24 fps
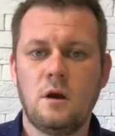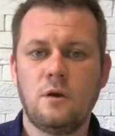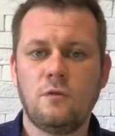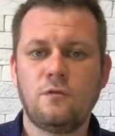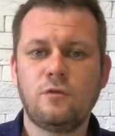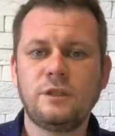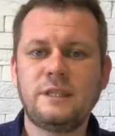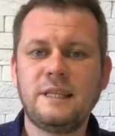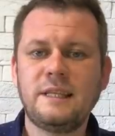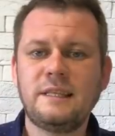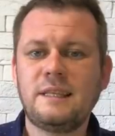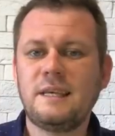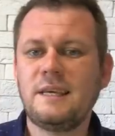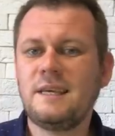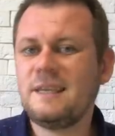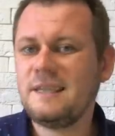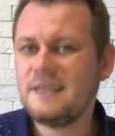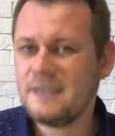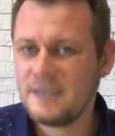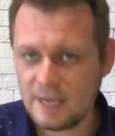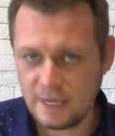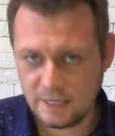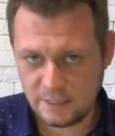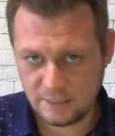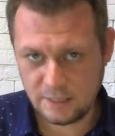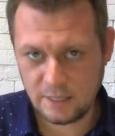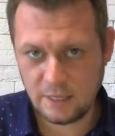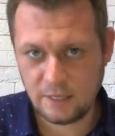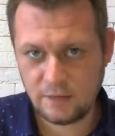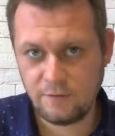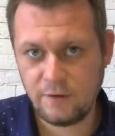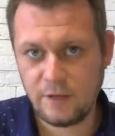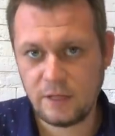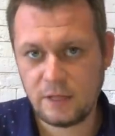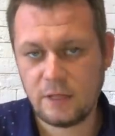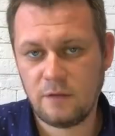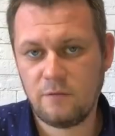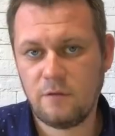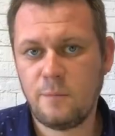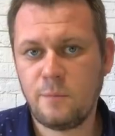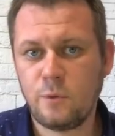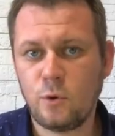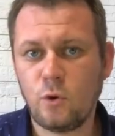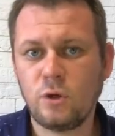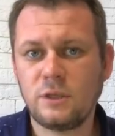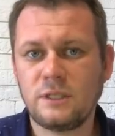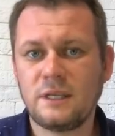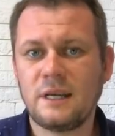Вот это и есть ответ на
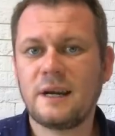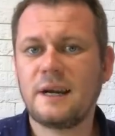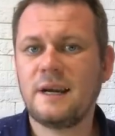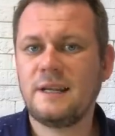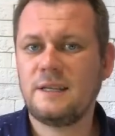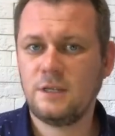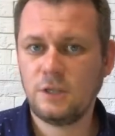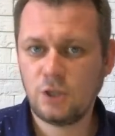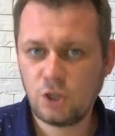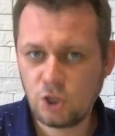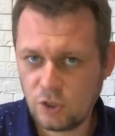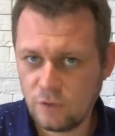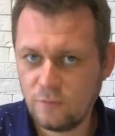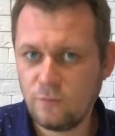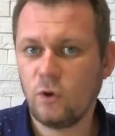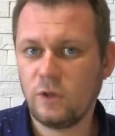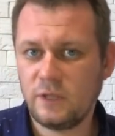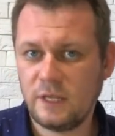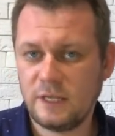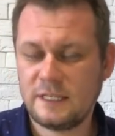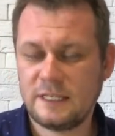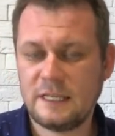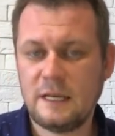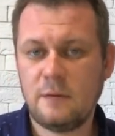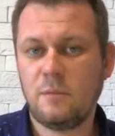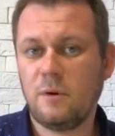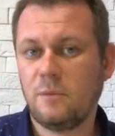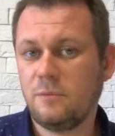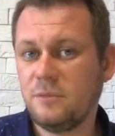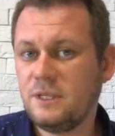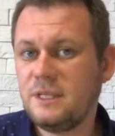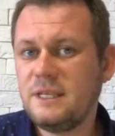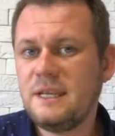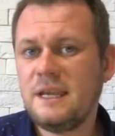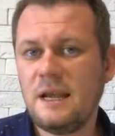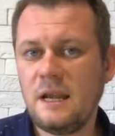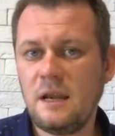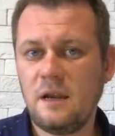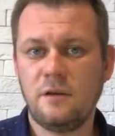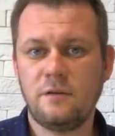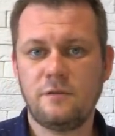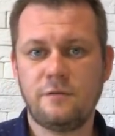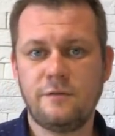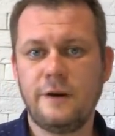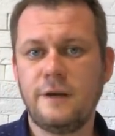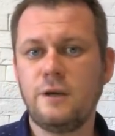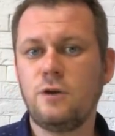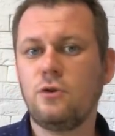вопрос, ради чего на самом деле
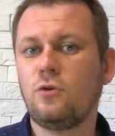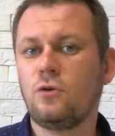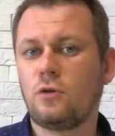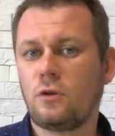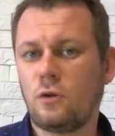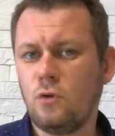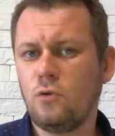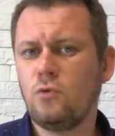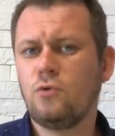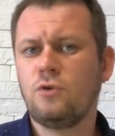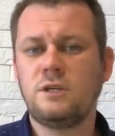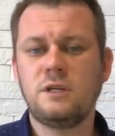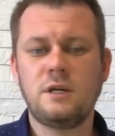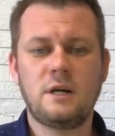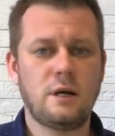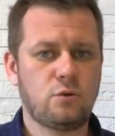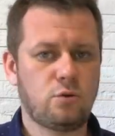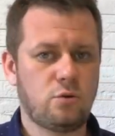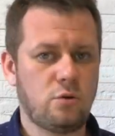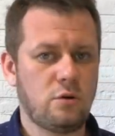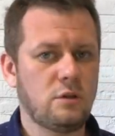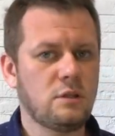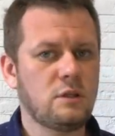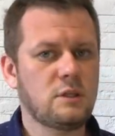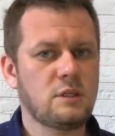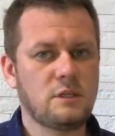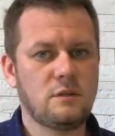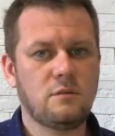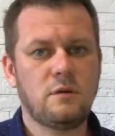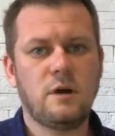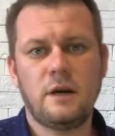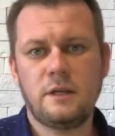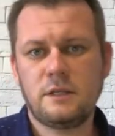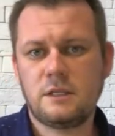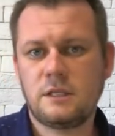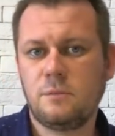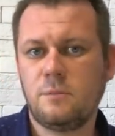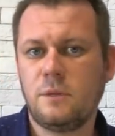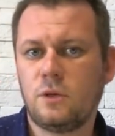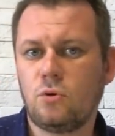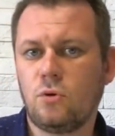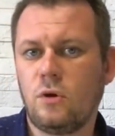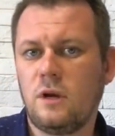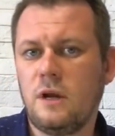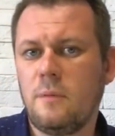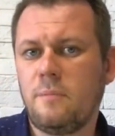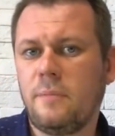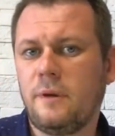воюют люди, которые называют себя
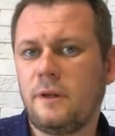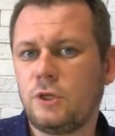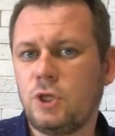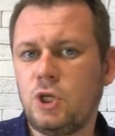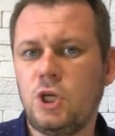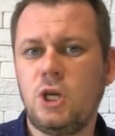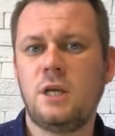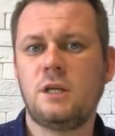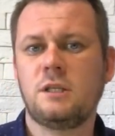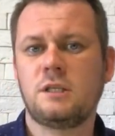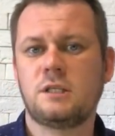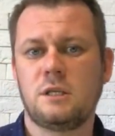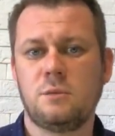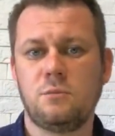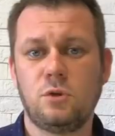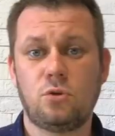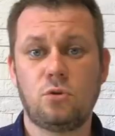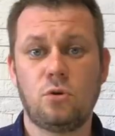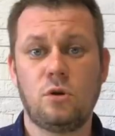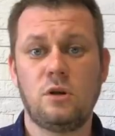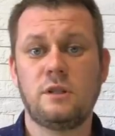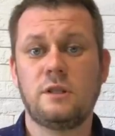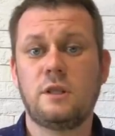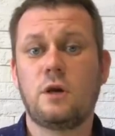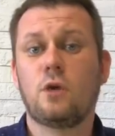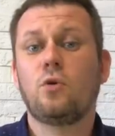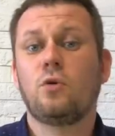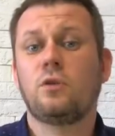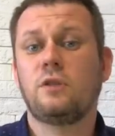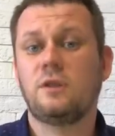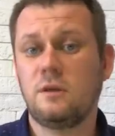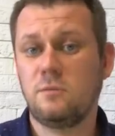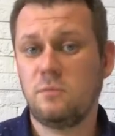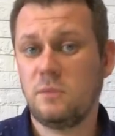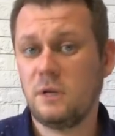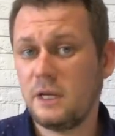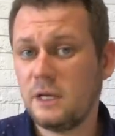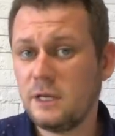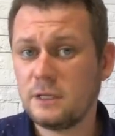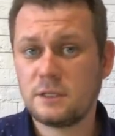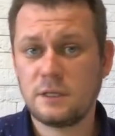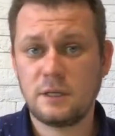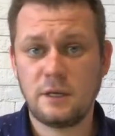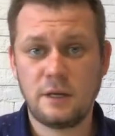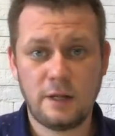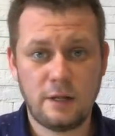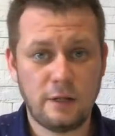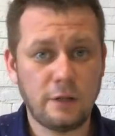то ли ополченцами, то ли народной
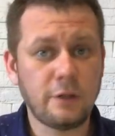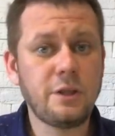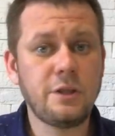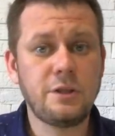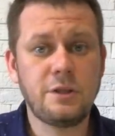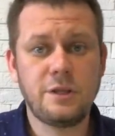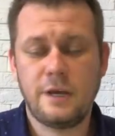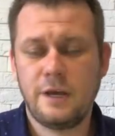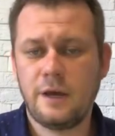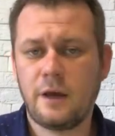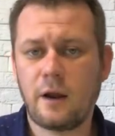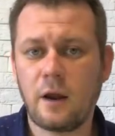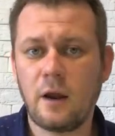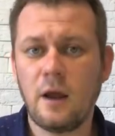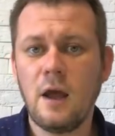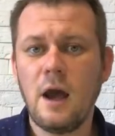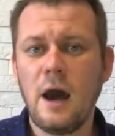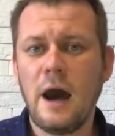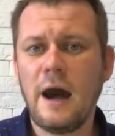милицией ЛДНР.